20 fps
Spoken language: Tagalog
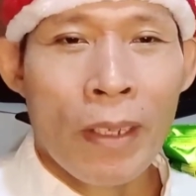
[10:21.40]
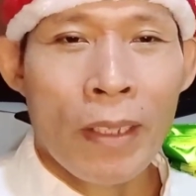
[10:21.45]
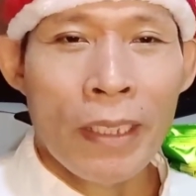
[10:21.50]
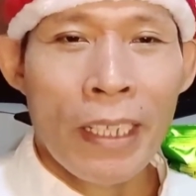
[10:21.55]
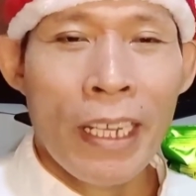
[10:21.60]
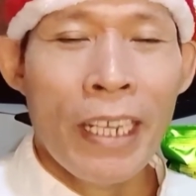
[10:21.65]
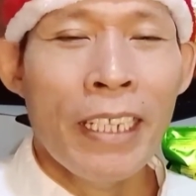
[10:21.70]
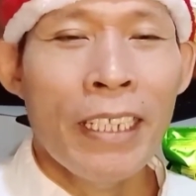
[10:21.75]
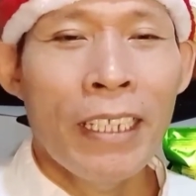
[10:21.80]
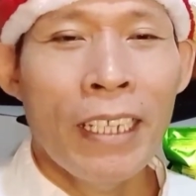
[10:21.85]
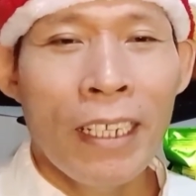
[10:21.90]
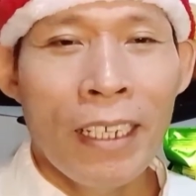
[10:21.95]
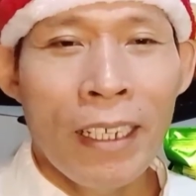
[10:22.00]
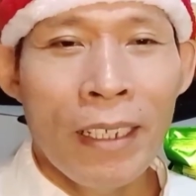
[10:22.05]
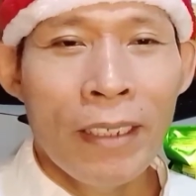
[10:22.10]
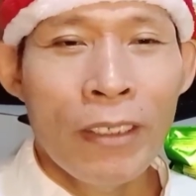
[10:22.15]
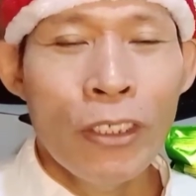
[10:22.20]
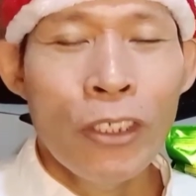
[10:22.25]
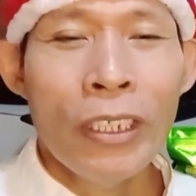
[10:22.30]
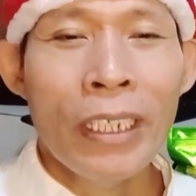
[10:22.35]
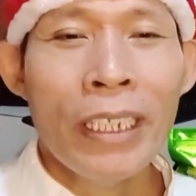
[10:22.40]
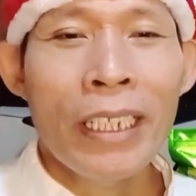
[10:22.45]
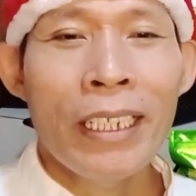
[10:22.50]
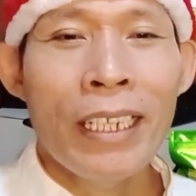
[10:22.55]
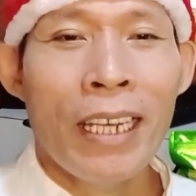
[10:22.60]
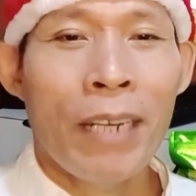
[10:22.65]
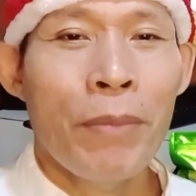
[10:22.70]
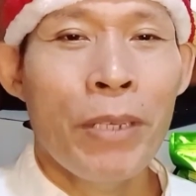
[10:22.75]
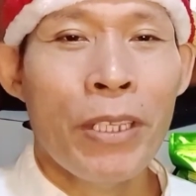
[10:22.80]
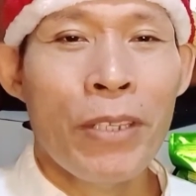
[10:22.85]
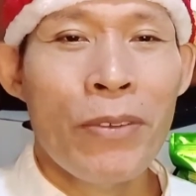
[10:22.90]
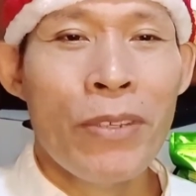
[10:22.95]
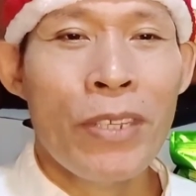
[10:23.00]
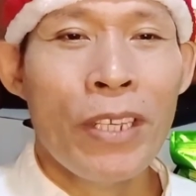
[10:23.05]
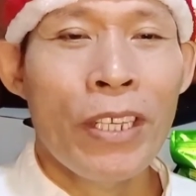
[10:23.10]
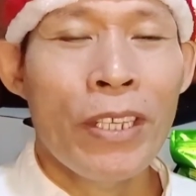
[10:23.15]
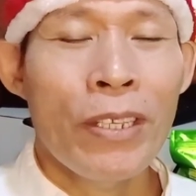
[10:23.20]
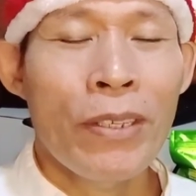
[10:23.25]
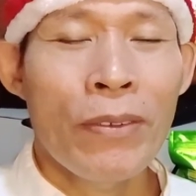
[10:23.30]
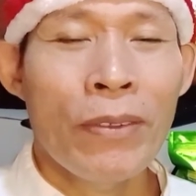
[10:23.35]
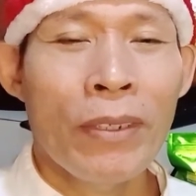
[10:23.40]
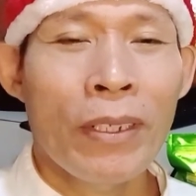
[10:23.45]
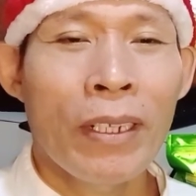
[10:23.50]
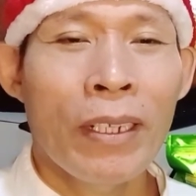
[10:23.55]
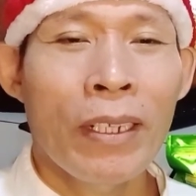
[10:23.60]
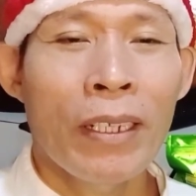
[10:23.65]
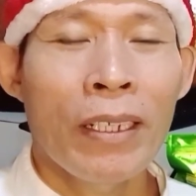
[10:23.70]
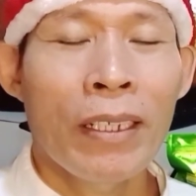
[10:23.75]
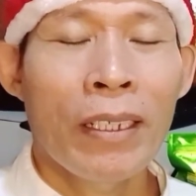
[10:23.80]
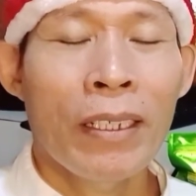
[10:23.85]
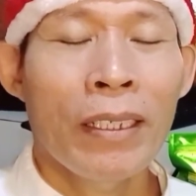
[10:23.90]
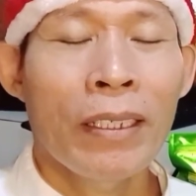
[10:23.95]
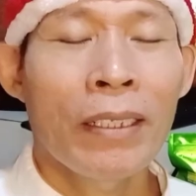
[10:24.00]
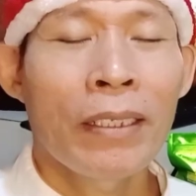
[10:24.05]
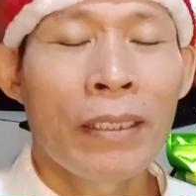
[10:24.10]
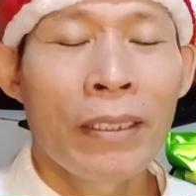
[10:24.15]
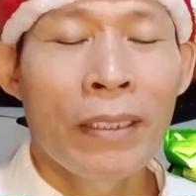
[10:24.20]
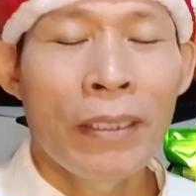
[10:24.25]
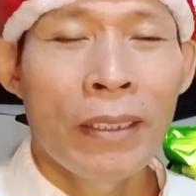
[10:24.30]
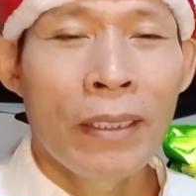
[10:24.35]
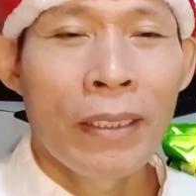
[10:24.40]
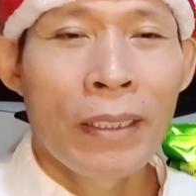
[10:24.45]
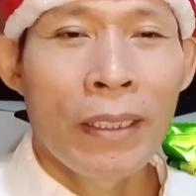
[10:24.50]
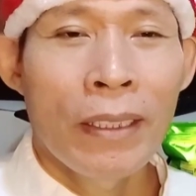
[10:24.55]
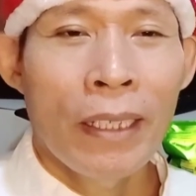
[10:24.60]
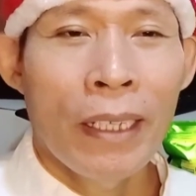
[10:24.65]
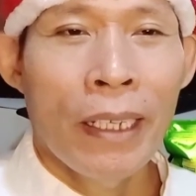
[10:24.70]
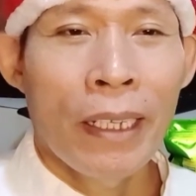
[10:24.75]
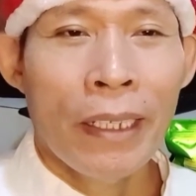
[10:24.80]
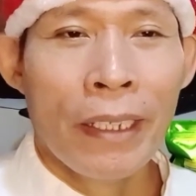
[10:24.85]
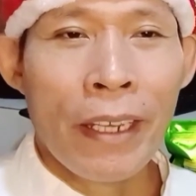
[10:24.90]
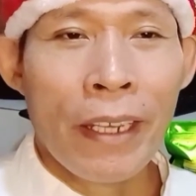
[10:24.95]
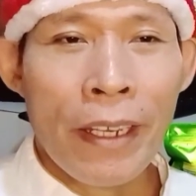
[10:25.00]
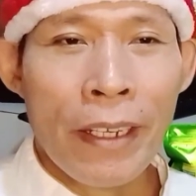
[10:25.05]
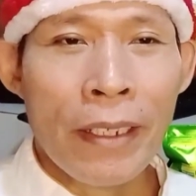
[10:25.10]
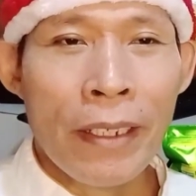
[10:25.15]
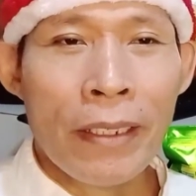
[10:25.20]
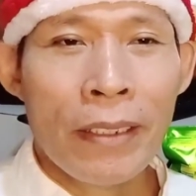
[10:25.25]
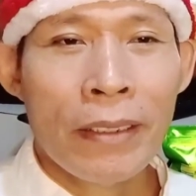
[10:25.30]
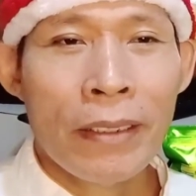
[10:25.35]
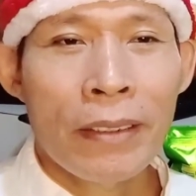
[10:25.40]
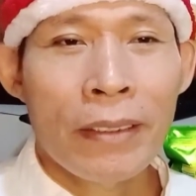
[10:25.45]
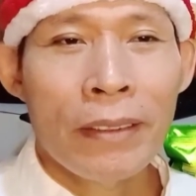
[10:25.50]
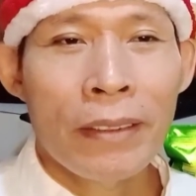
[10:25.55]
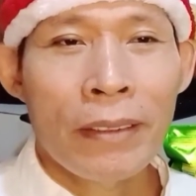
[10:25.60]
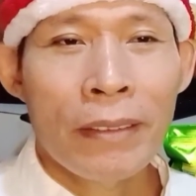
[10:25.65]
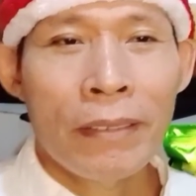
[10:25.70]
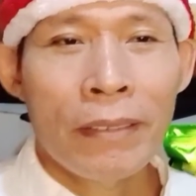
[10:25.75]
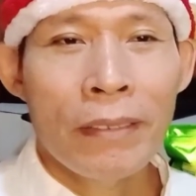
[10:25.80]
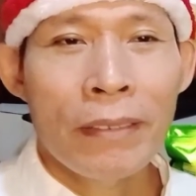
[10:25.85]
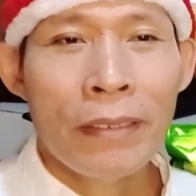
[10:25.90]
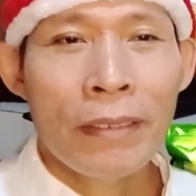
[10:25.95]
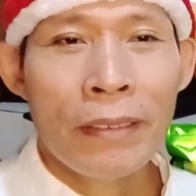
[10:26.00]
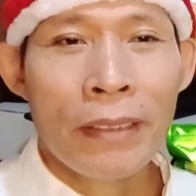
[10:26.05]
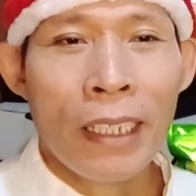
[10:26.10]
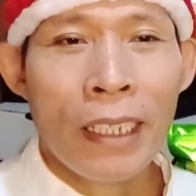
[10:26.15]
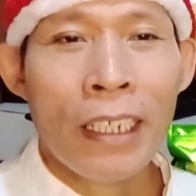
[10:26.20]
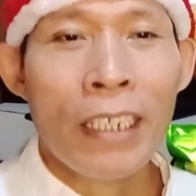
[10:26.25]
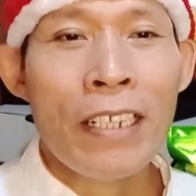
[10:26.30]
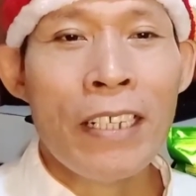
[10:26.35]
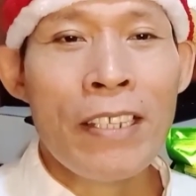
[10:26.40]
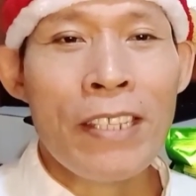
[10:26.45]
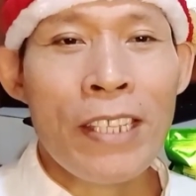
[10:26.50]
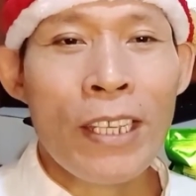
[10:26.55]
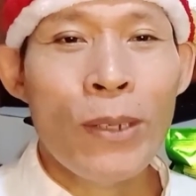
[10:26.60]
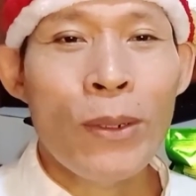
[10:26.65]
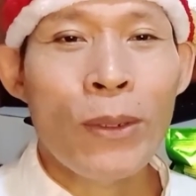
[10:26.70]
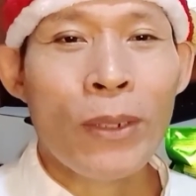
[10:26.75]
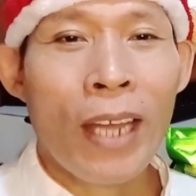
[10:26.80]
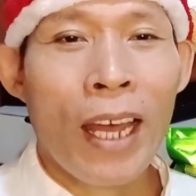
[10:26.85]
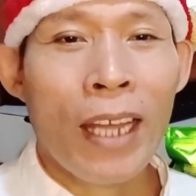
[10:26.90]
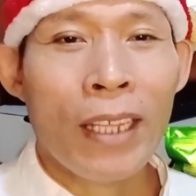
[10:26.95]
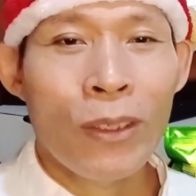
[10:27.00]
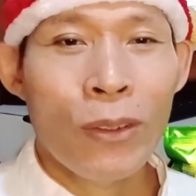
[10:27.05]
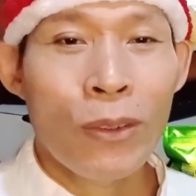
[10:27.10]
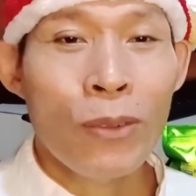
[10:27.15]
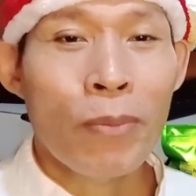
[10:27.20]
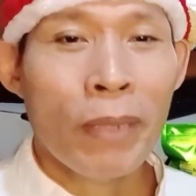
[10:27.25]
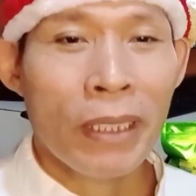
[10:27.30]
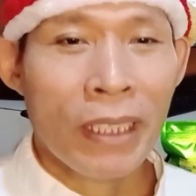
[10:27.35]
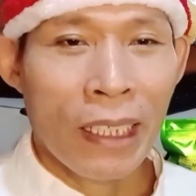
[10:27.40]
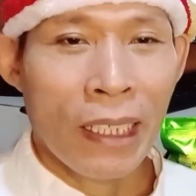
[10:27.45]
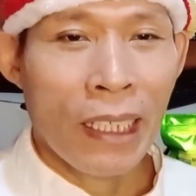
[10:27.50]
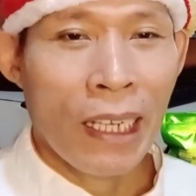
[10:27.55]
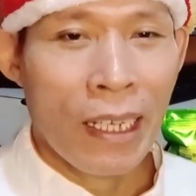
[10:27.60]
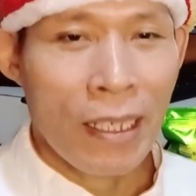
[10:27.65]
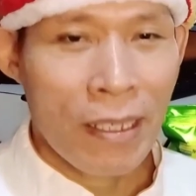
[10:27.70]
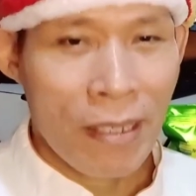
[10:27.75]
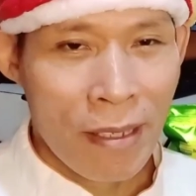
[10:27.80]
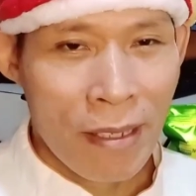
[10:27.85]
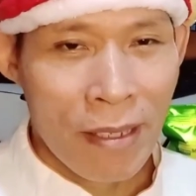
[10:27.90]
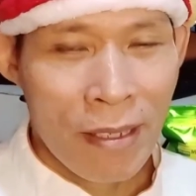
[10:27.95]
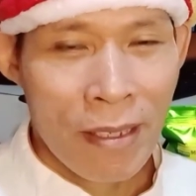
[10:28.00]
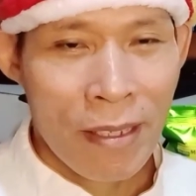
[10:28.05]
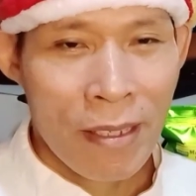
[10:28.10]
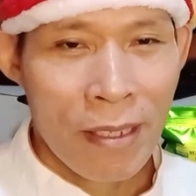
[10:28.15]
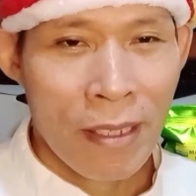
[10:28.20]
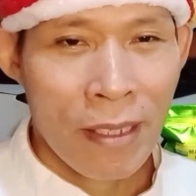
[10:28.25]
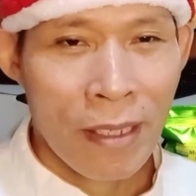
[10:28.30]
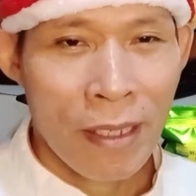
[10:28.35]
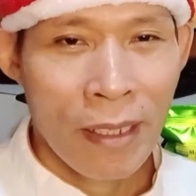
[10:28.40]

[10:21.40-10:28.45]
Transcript: dahil uh, yun ang ginamit nyo sa inyong uh, cake, talagang siguradong matigas.